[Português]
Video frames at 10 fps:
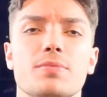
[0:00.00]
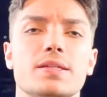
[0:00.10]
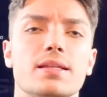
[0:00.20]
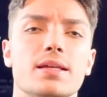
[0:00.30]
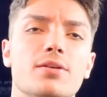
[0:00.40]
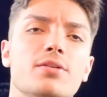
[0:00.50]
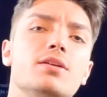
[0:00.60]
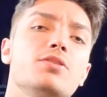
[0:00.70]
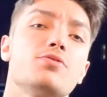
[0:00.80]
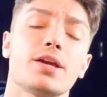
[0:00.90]
do Brasileirão,
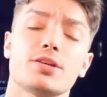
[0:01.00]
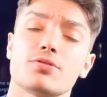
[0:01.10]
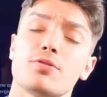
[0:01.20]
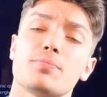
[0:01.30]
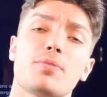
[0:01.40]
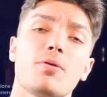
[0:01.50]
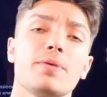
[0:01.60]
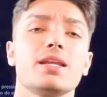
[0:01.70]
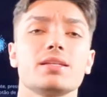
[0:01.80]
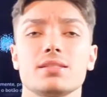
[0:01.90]
e o Keyson foi para o
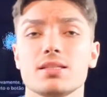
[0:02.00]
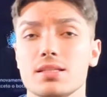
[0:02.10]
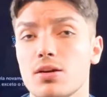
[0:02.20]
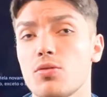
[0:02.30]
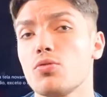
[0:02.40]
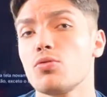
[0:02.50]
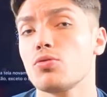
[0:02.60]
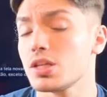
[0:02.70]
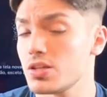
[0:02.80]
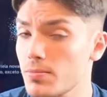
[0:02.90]
Palmeiras, então o
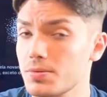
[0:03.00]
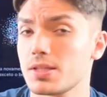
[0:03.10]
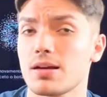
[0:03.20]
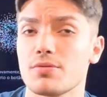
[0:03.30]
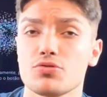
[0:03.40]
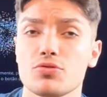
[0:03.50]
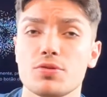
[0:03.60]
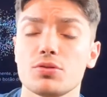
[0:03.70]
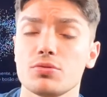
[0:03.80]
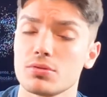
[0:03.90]
Curitiba precisava de um
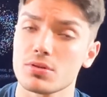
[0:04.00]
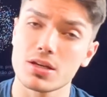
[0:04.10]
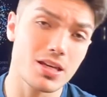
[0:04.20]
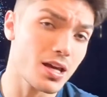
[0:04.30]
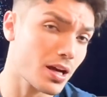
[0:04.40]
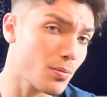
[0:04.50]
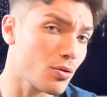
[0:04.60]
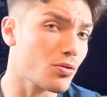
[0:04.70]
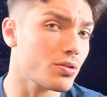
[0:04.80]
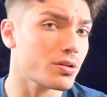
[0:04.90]
substituto, e
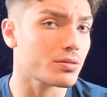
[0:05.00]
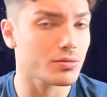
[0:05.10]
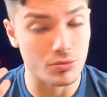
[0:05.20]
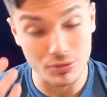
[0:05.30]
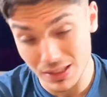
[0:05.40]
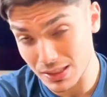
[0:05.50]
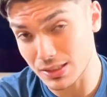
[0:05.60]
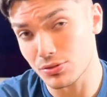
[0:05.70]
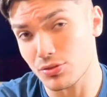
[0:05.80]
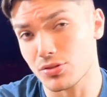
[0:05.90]
acabou com
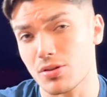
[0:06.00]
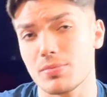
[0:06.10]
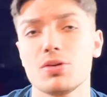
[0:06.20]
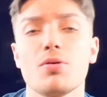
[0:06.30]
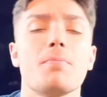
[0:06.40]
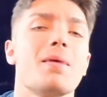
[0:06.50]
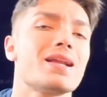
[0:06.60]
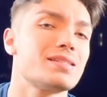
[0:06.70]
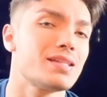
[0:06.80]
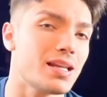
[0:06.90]
contratando o nosso amigo
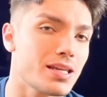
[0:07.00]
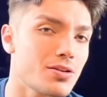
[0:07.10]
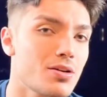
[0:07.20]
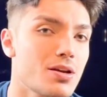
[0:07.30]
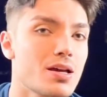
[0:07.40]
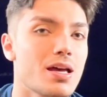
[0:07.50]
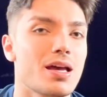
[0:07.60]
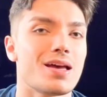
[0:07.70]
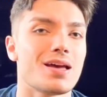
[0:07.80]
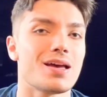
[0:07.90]
Marcelinho
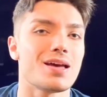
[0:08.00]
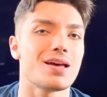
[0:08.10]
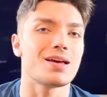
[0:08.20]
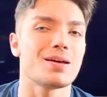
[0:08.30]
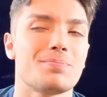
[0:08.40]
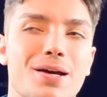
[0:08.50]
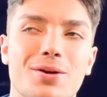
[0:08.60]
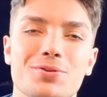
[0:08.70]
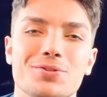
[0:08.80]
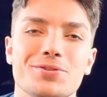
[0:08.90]
é,
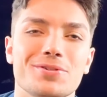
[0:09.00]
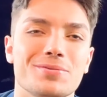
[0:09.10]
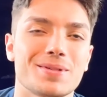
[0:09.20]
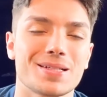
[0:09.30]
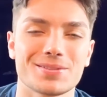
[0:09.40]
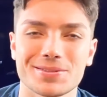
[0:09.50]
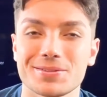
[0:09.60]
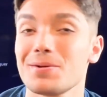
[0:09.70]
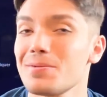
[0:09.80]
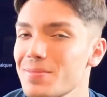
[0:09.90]
Paraúcho,
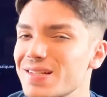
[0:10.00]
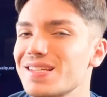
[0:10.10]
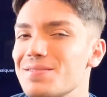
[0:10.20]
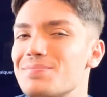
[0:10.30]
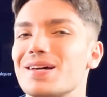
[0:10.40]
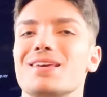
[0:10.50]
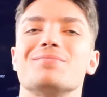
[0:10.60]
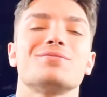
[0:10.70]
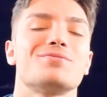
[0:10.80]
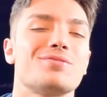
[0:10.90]
Paraúcho ou Marcelinho Parede.
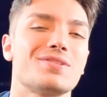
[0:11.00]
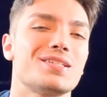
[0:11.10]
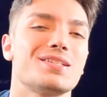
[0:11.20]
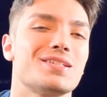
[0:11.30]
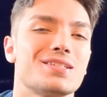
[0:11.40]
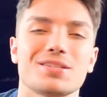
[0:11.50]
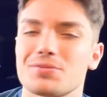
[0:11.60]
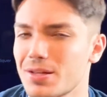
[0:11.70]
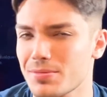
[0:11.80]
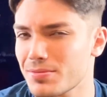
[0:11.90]
Eu não vou fazer essa
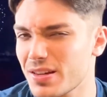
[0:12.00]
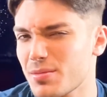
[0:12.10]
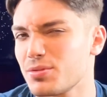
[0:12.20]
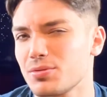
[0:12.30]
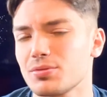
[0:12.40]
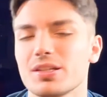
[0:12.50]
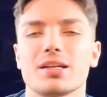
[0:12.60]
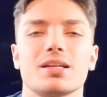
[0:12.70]
zoeira porque fica muito sem